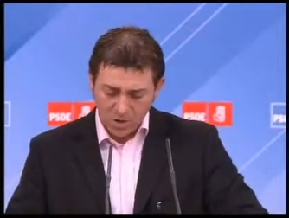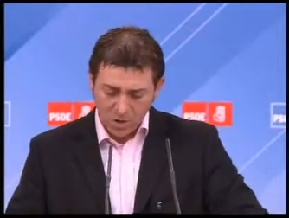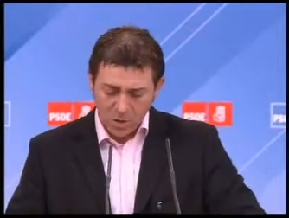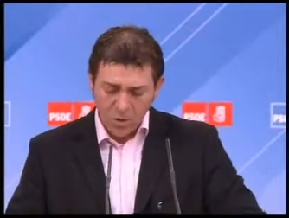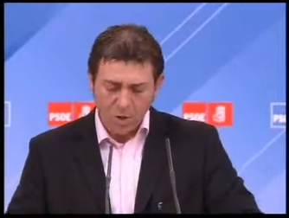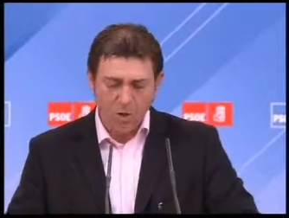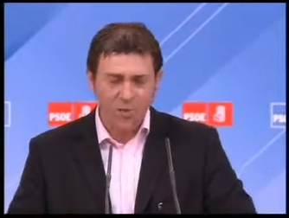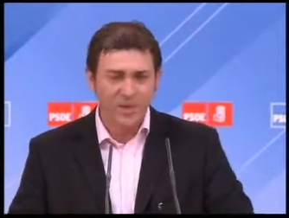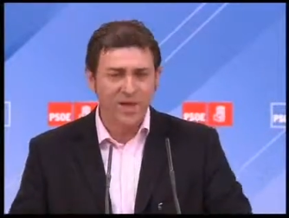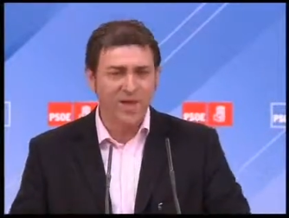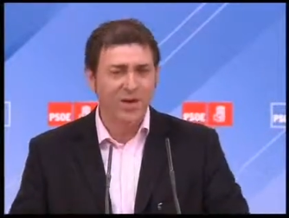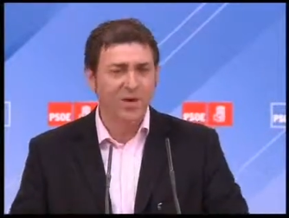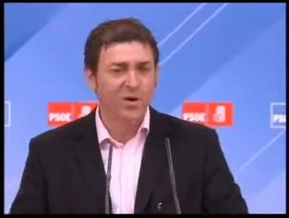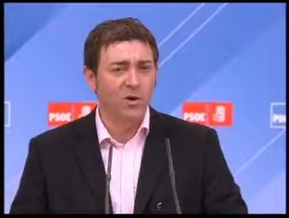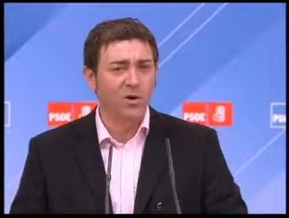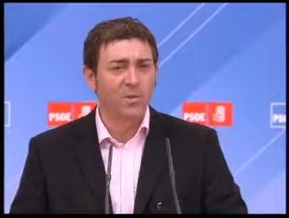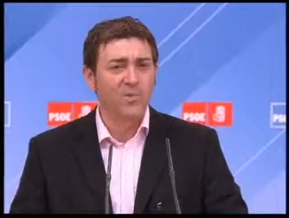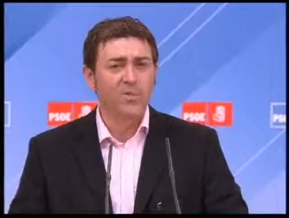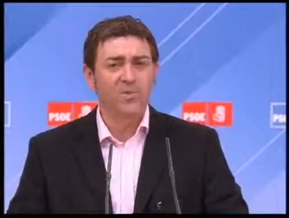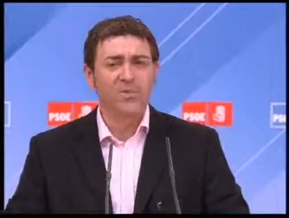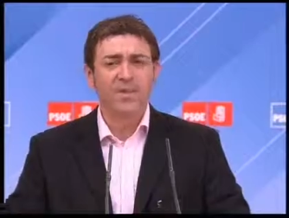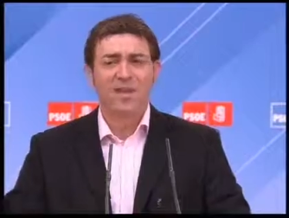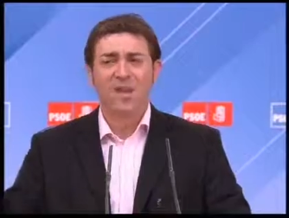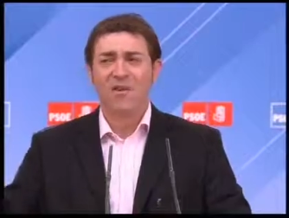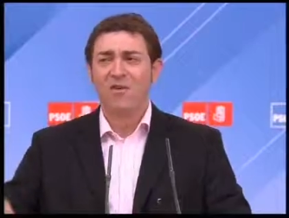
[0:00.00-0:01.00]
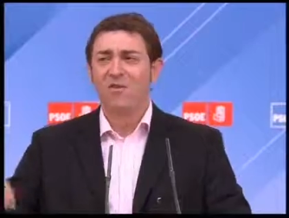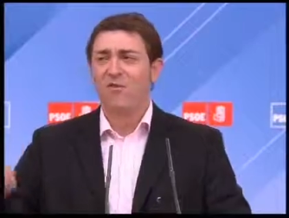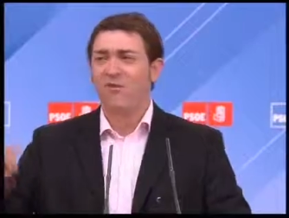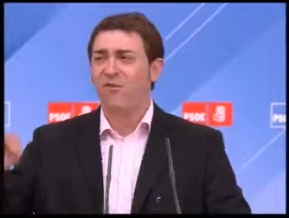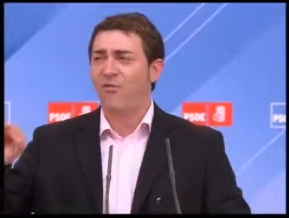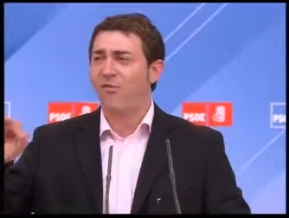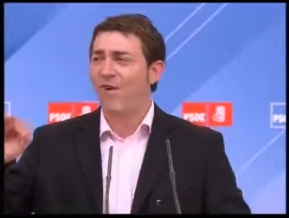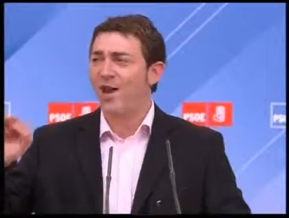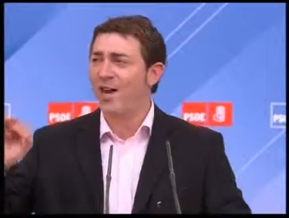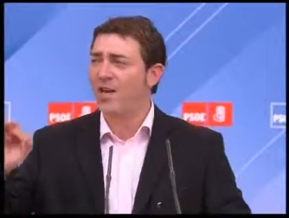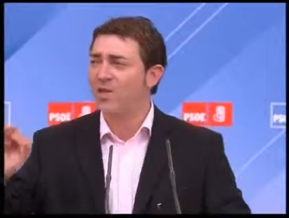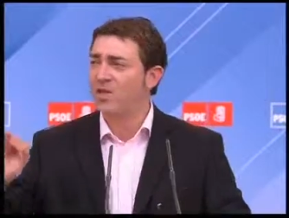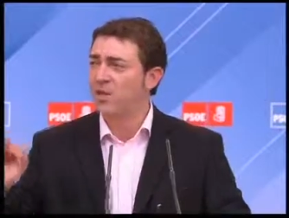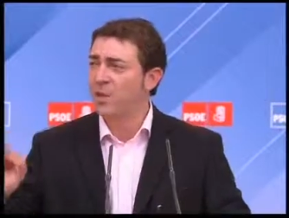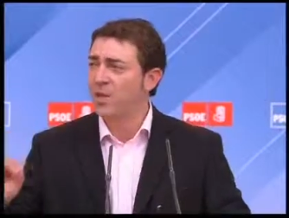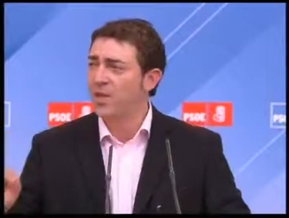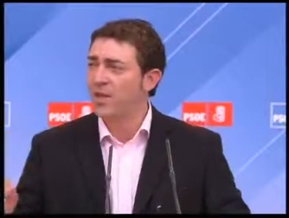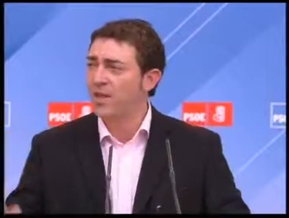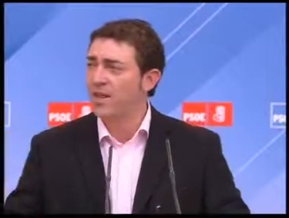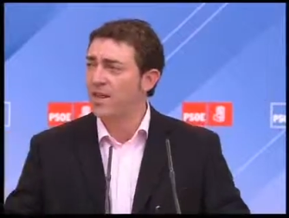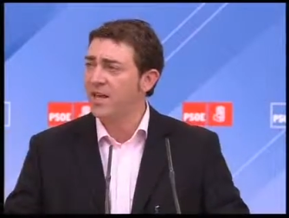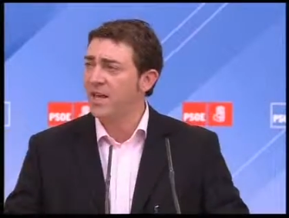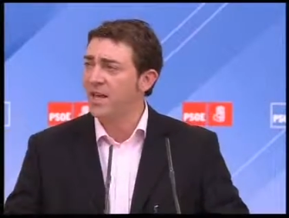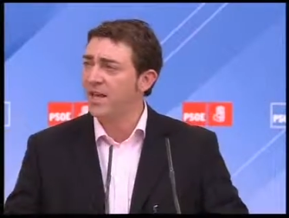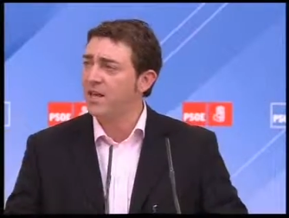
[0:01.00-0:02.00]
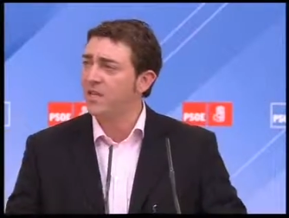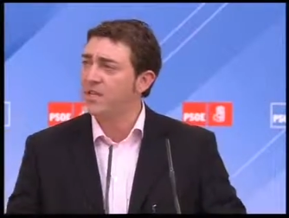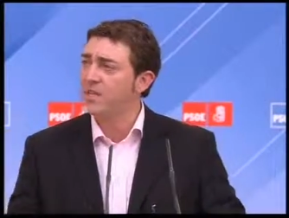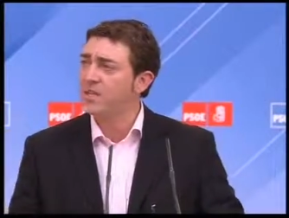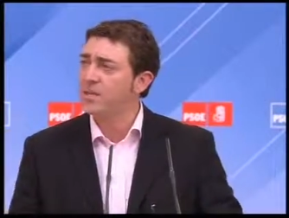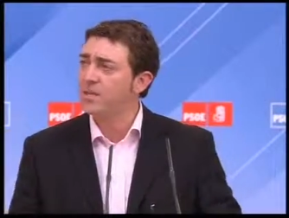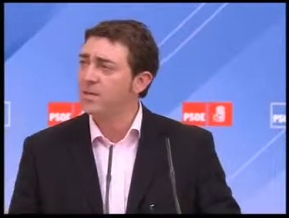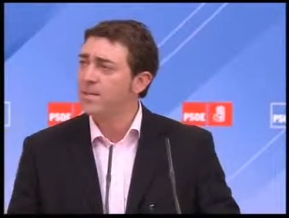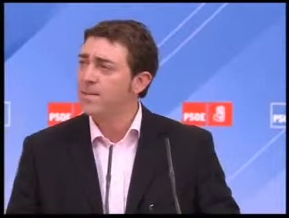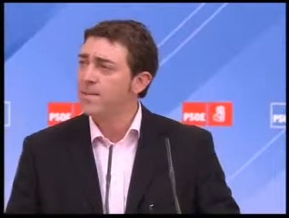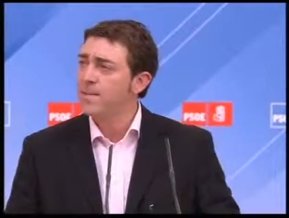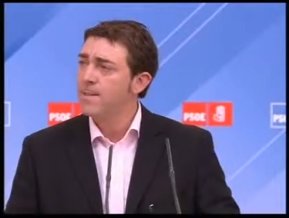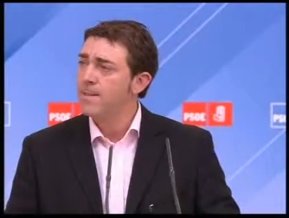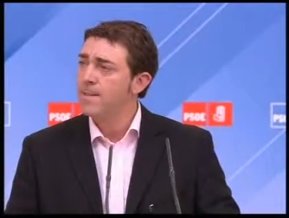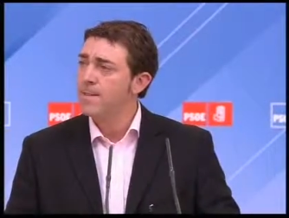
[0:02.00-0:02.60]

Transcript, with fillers: un gobierno falto de ideas,